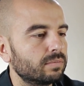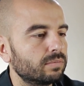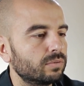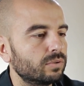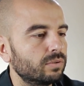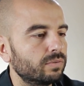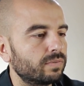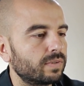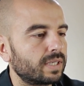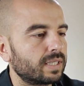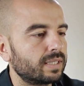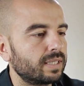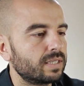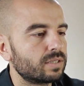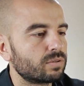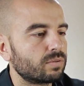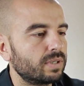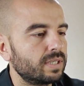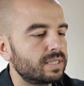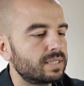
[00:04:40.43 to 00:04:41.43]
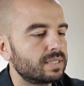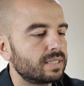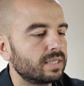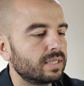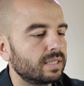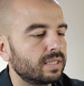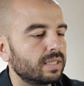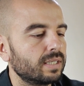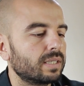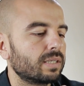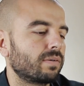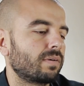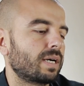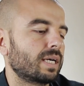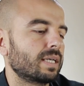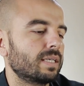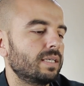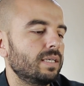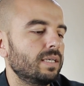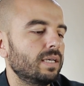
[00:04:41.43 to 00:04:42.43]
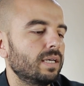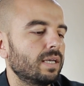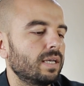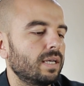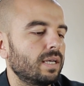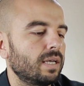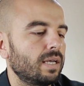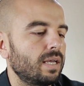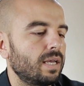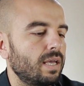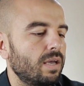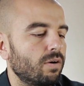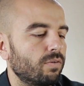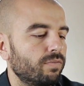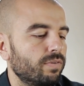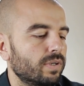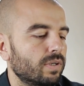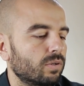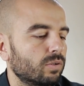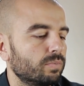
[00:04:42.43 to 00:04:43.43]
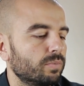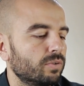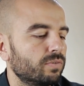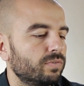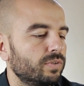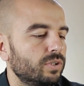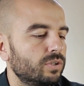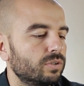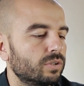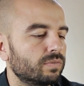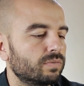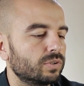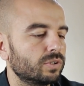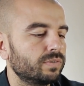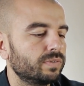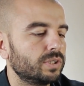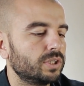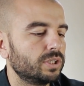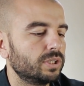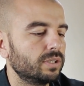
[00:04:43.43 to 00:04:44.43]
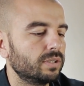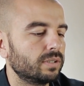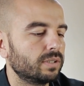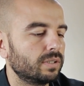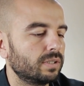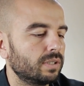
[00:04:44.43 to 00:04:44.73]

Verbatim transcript: Então, até escurecer. Então aqui é o final do meu vídeo, eu vou dividir,